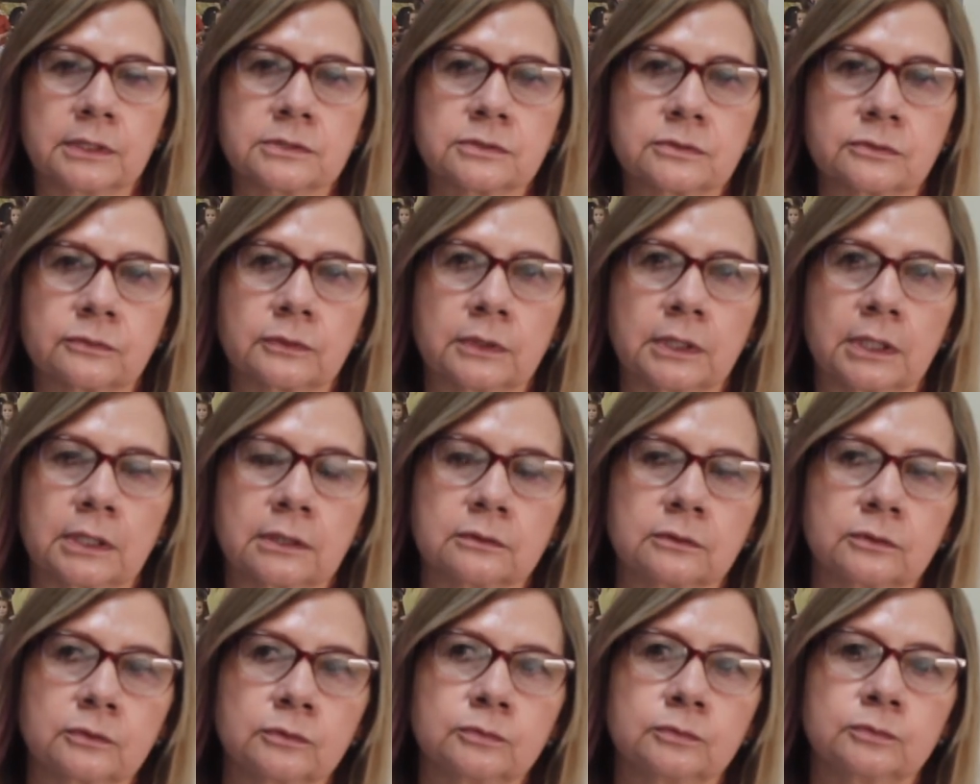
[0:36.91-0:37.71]

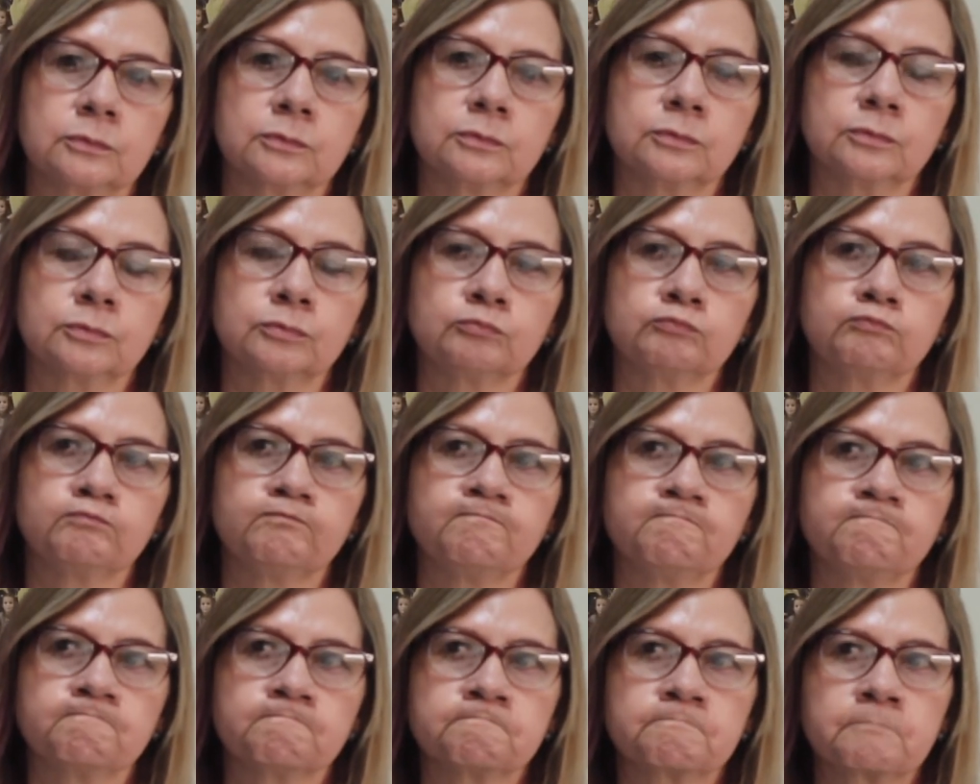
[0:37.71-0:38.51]
estudiando
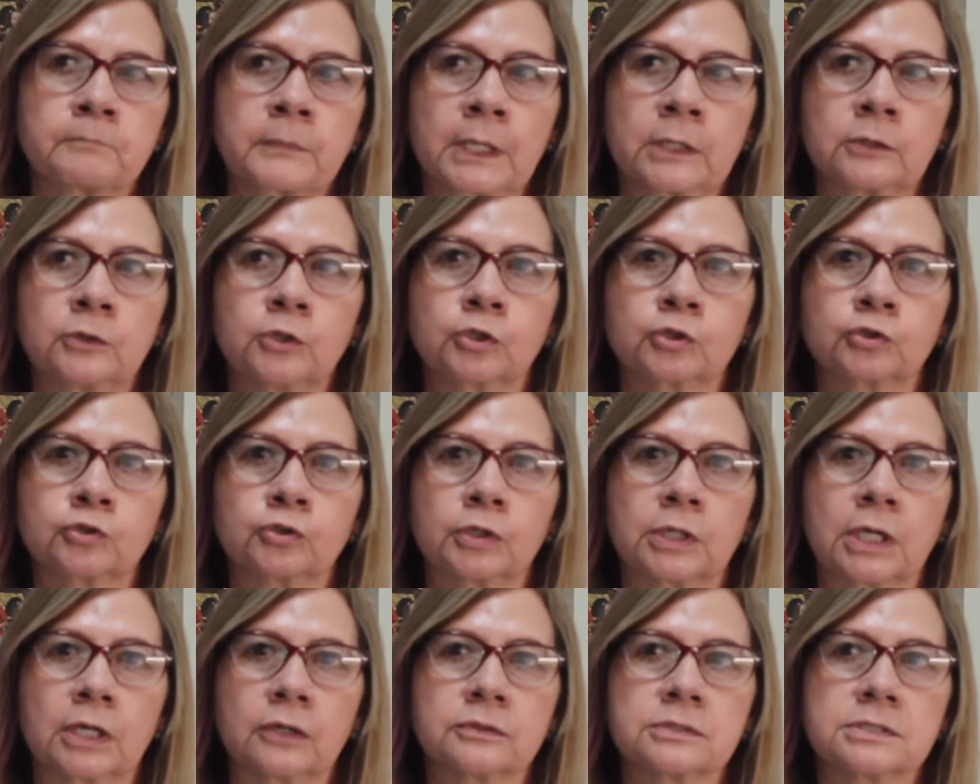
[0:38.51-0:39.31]
un
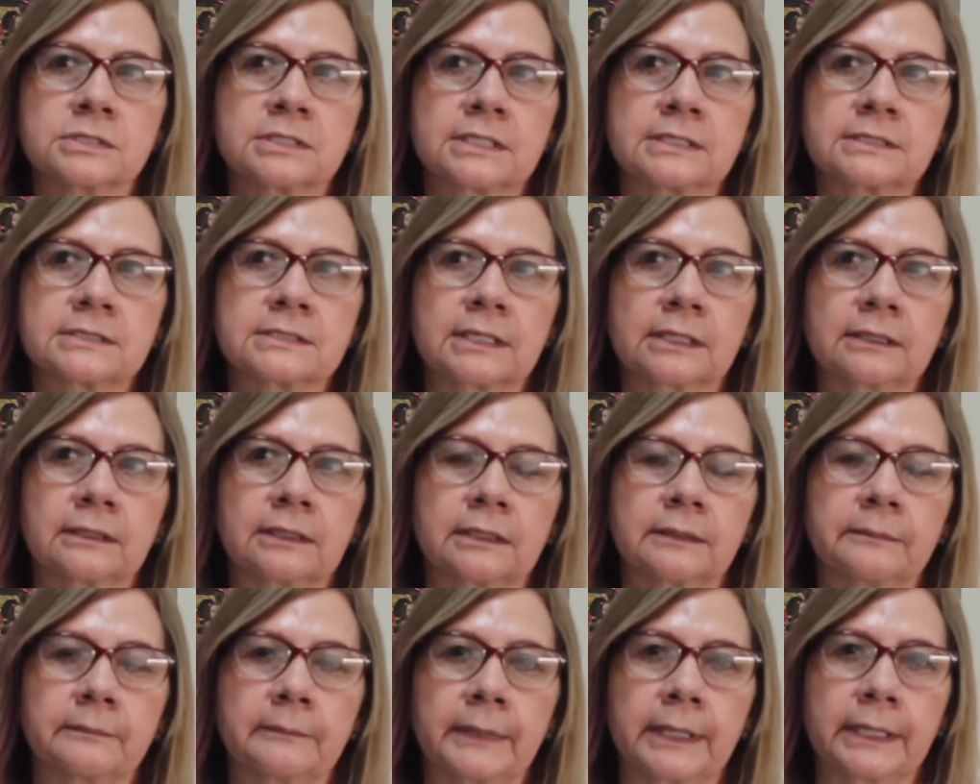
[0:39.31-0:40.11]
doctorado en Ciencias
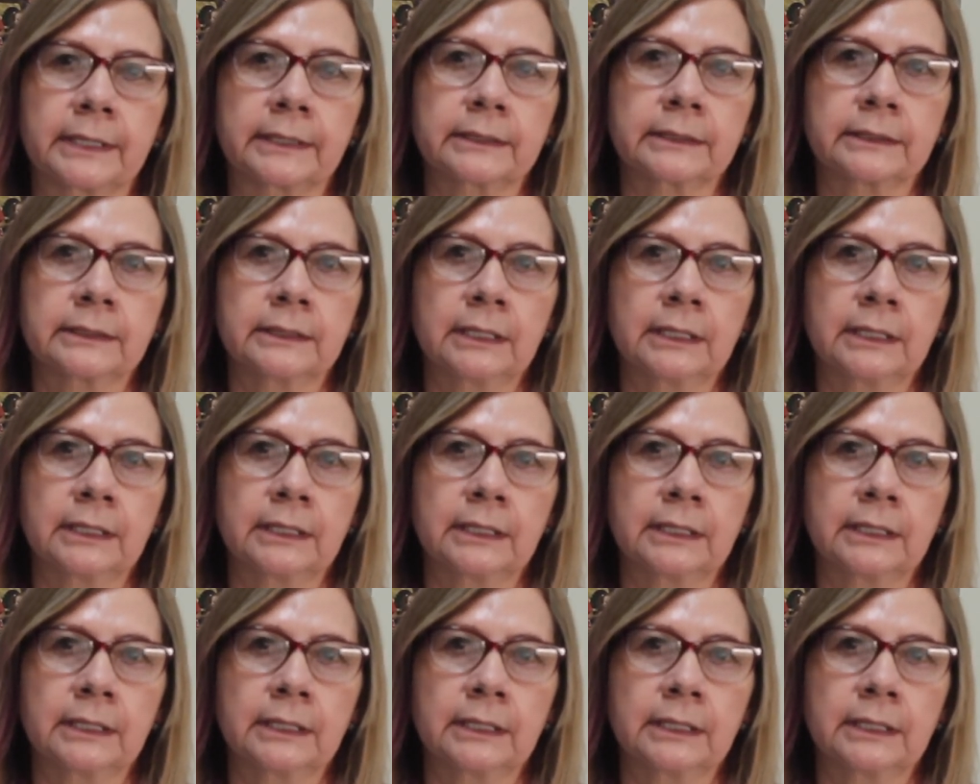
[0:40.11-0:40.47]
del Mar.